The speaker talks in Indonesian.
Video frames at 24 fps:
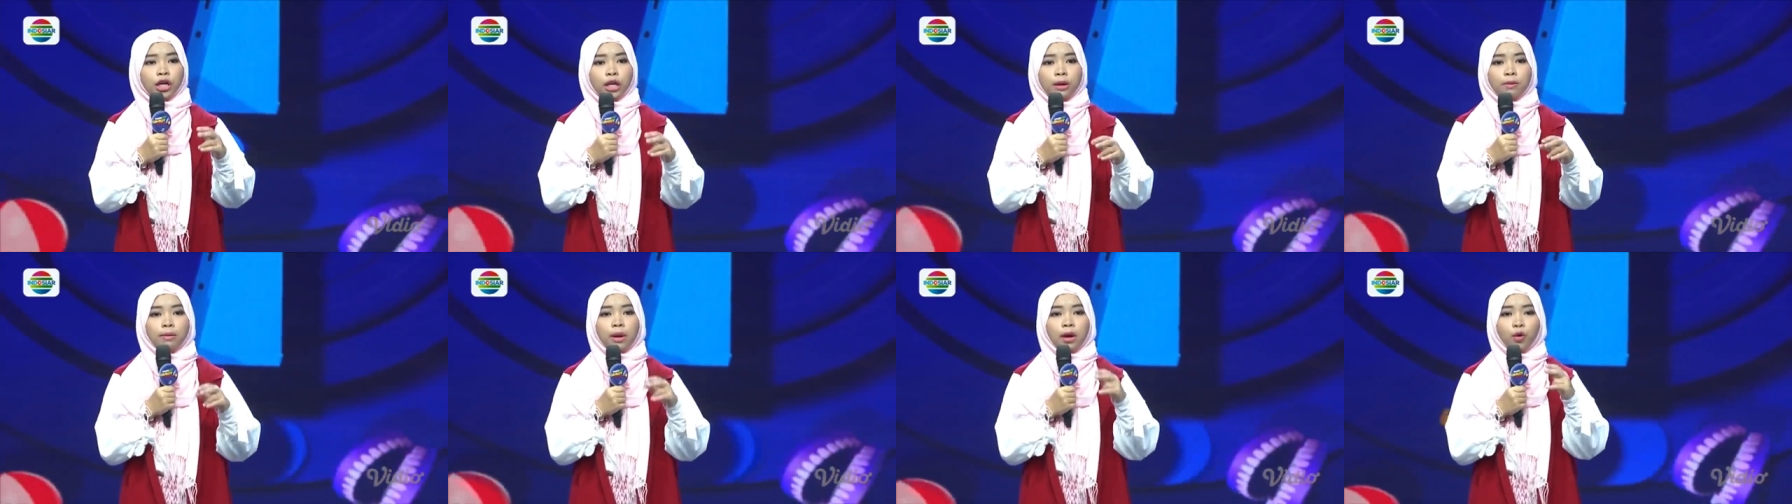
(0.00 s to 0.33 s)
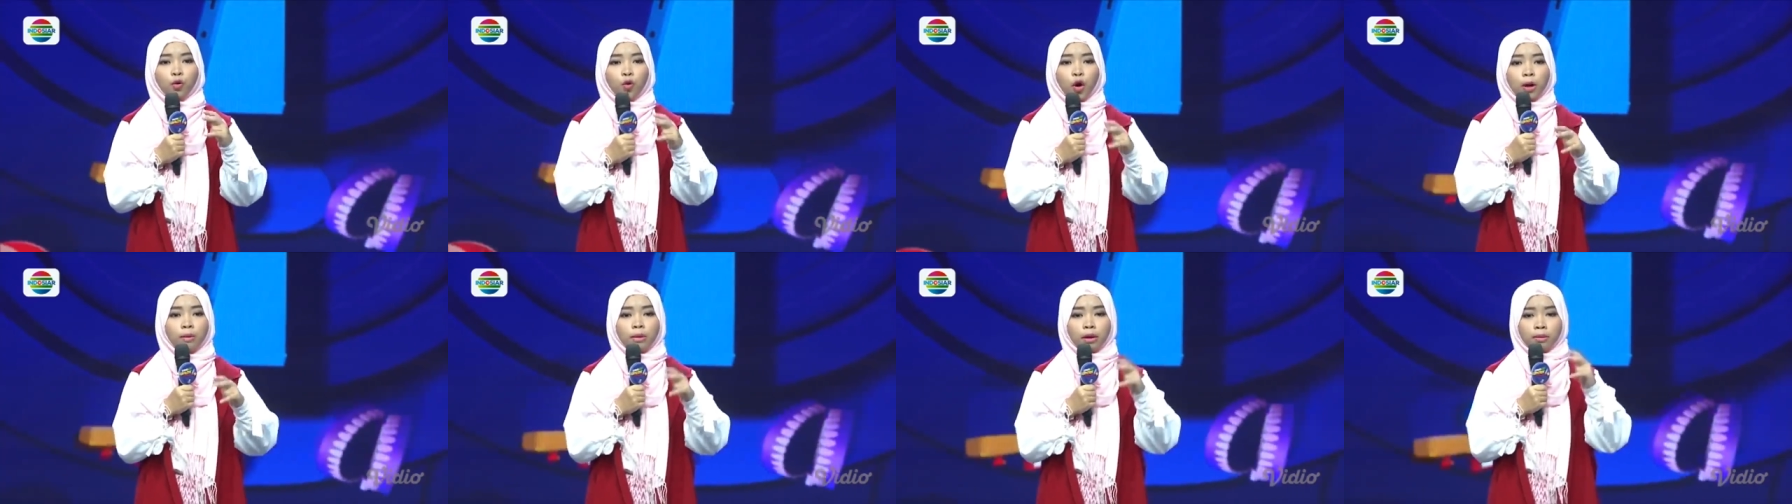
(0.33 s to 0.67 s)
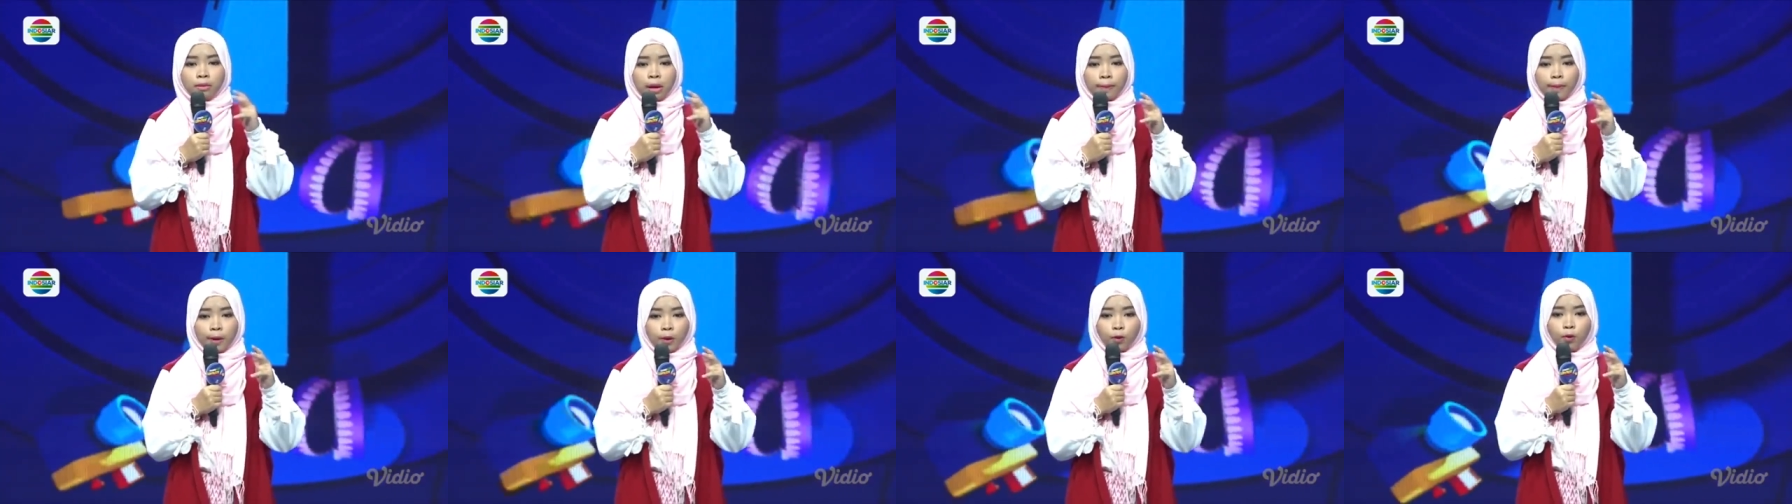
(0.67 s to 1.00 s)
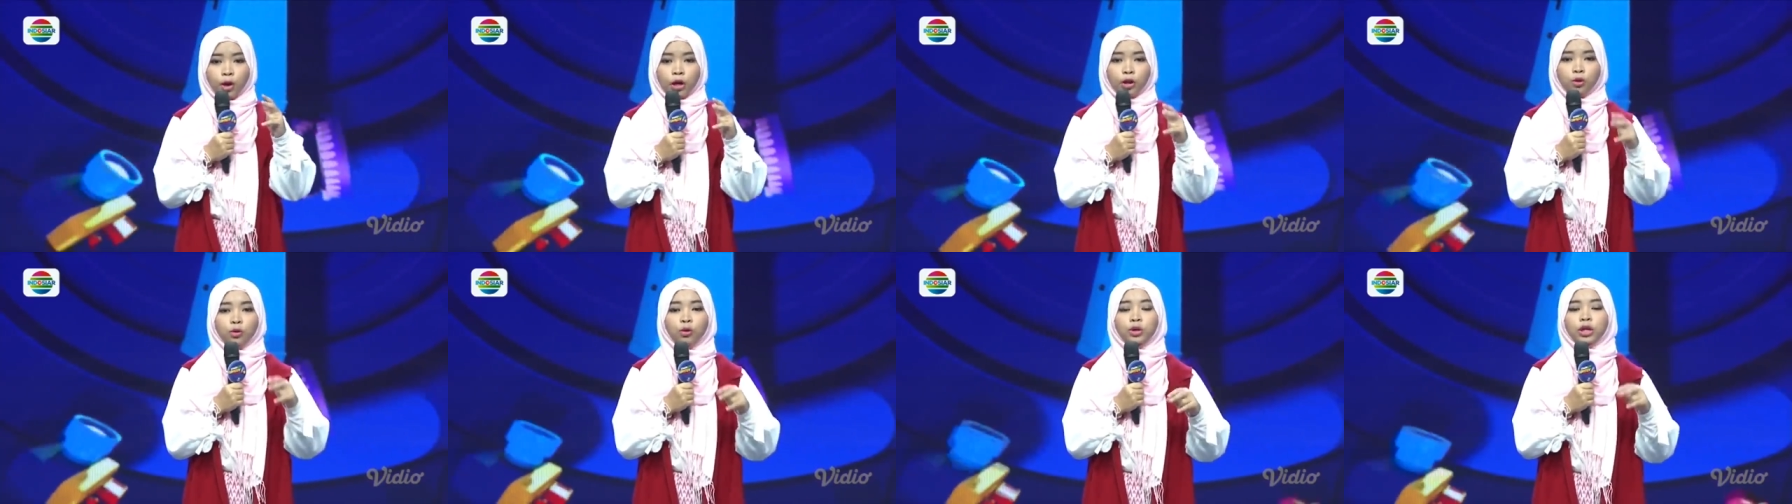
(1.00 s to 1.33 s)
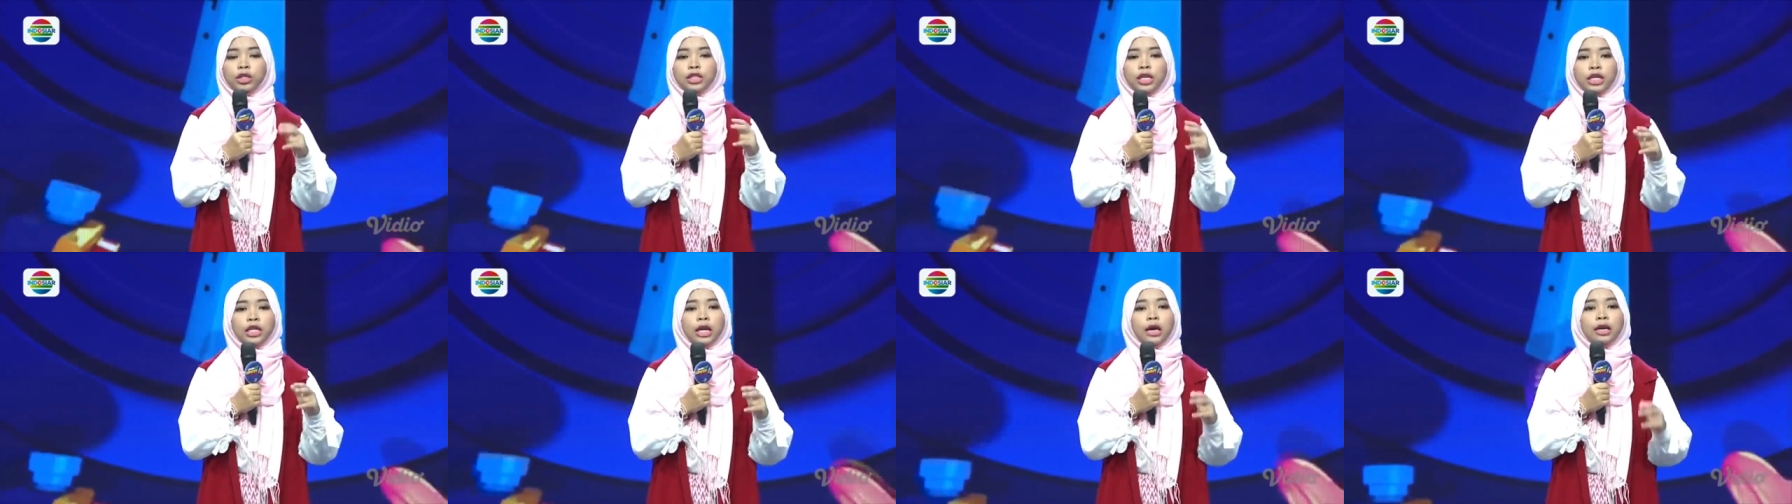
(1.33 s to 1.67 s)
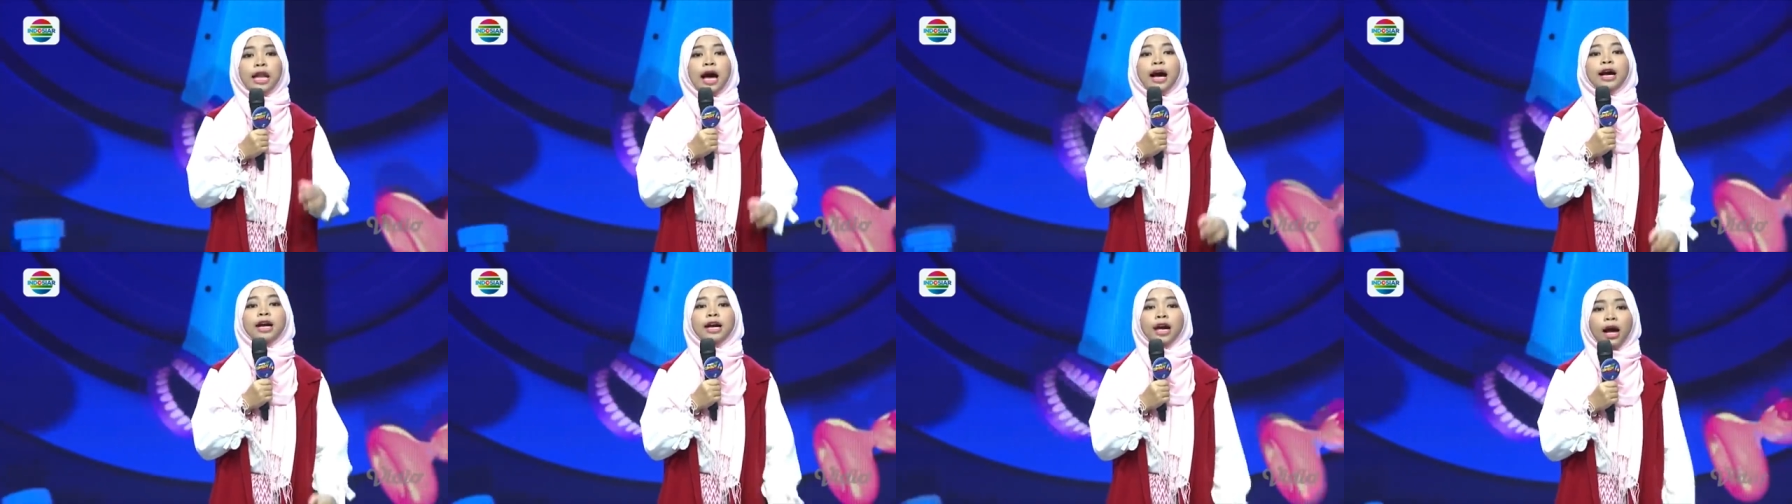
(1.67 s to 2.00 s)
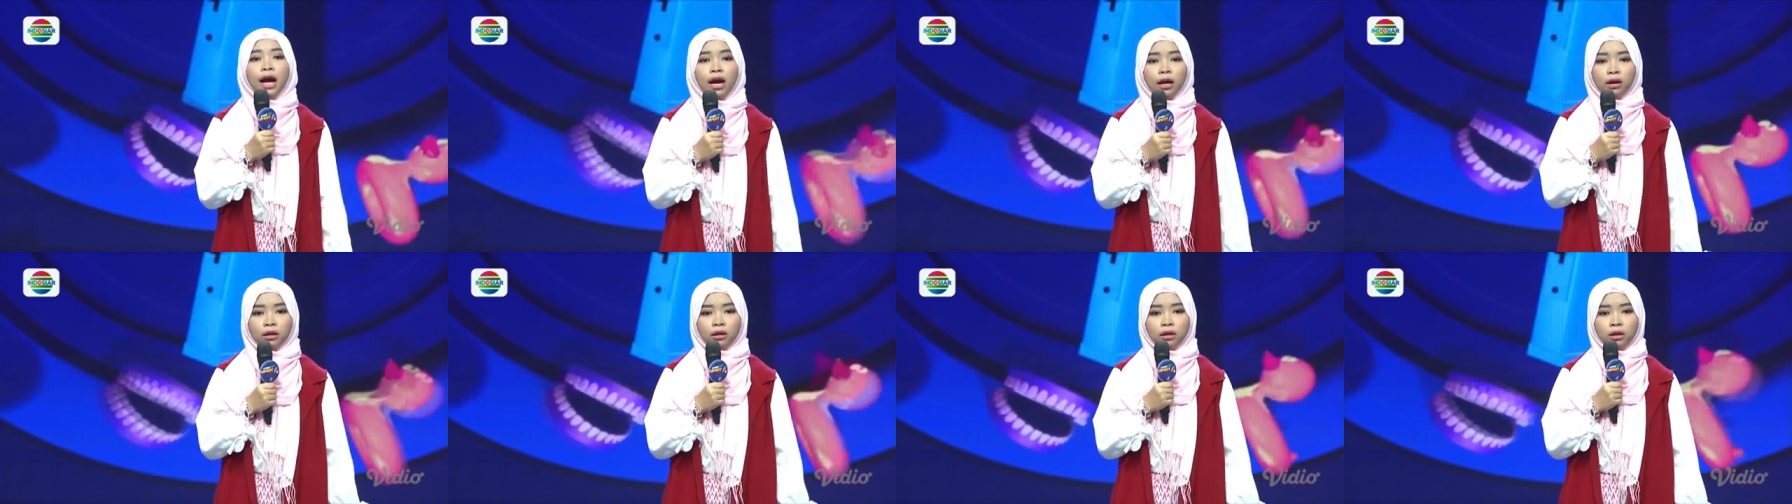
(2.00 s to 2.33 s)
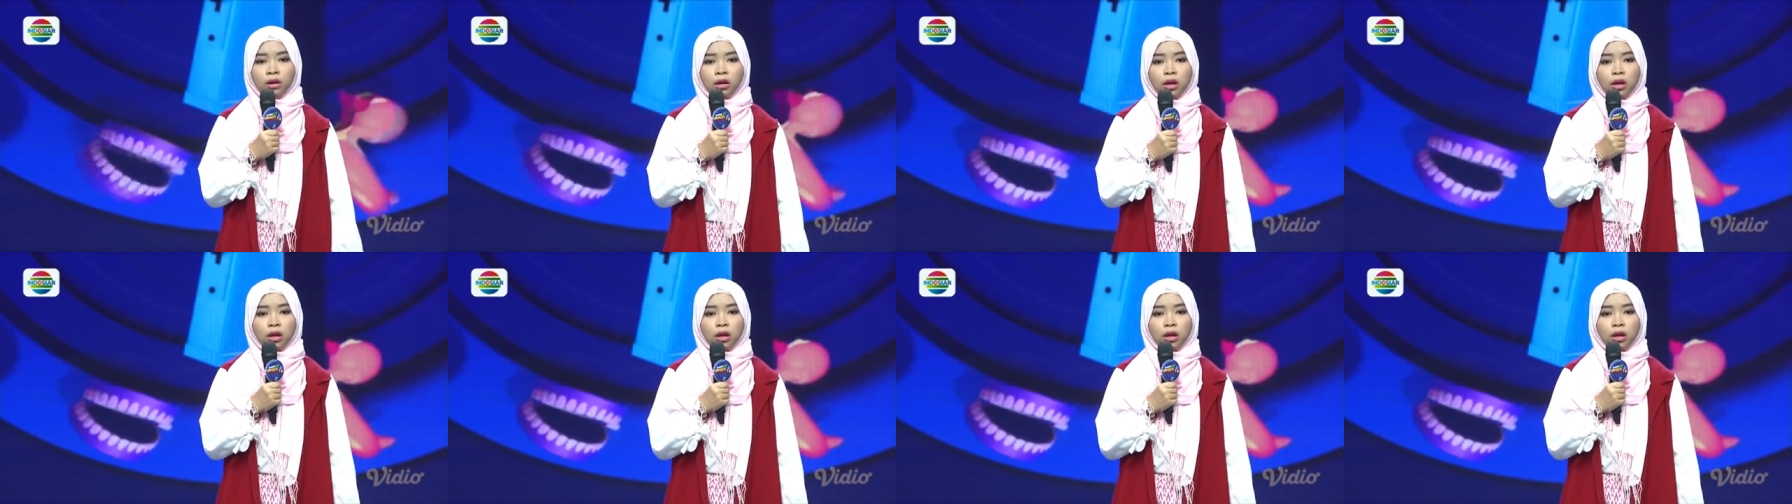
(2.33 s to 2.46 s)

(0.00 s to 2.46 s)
emak gue sama bapak gue itu kerjanya dagang.